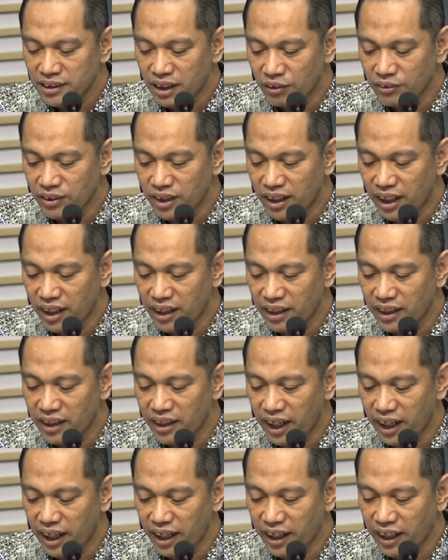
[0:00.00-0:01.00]
saudara
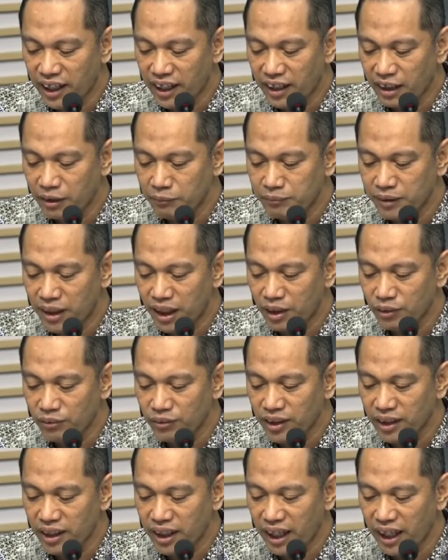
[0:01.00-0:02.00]
EAR
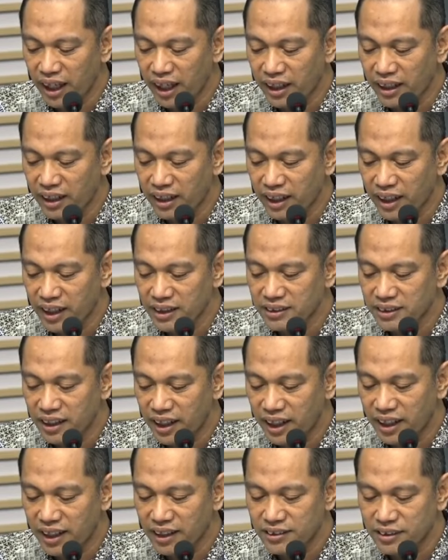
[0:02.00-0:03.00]
melalui
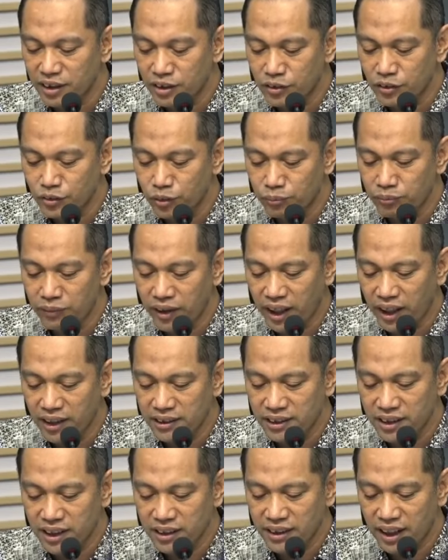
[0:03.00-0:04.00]
RSR
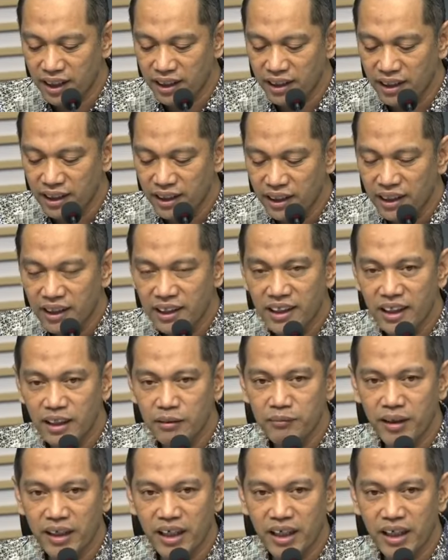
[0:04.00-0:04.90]
sejumlah sekitar 551,5